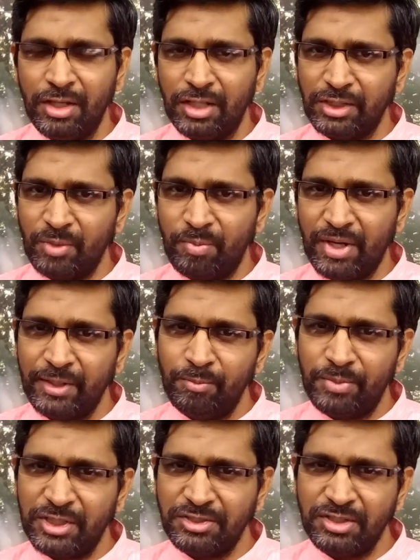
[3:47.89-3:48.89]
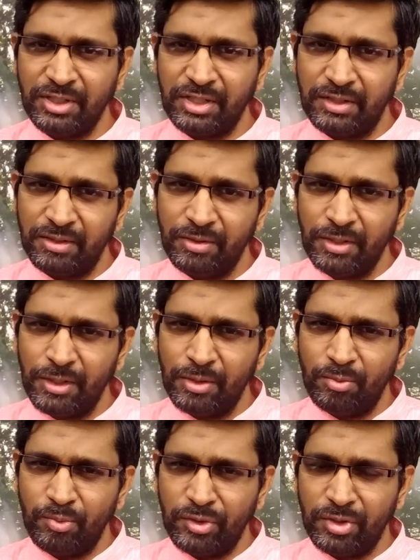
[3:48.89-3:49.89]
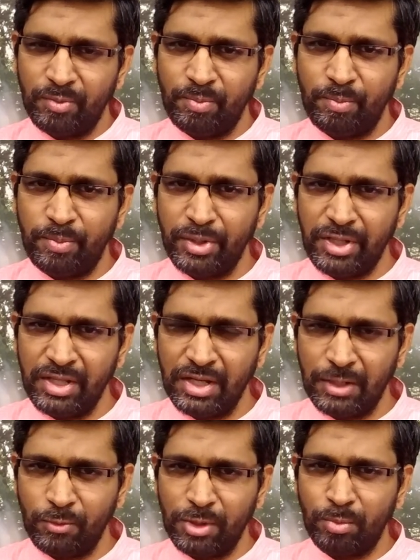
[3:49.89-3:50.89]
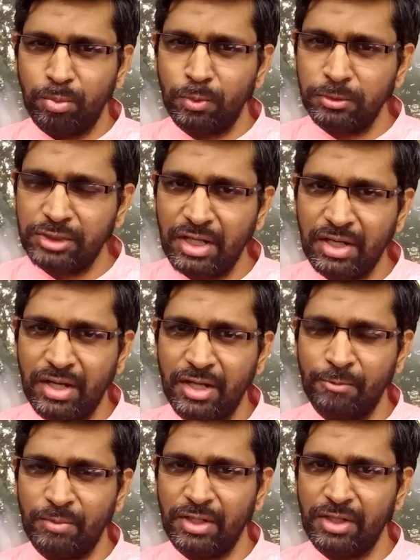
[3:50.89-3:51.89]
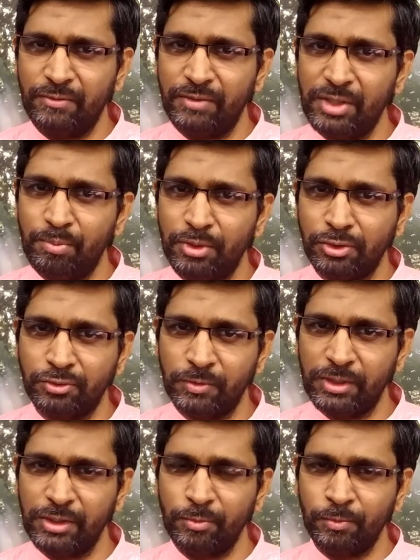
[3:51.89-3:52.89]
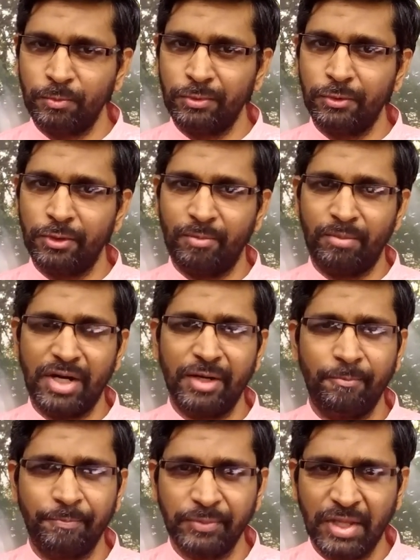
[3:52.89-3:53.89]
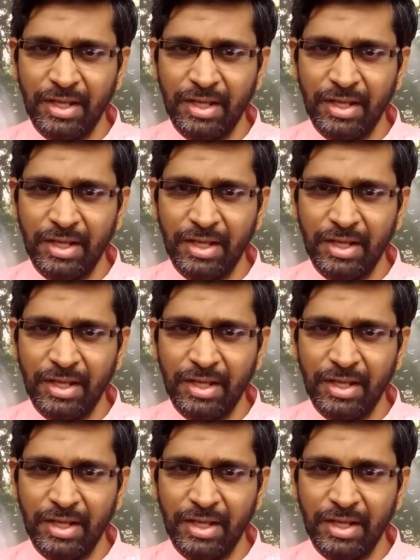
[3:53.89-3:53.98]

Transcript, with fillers: அந்த பண பிரச்சனையை மிகப்பெரிய அளவில் பூதாகாரமாக வெளிப்படுத்துவது உங்களோட மனம்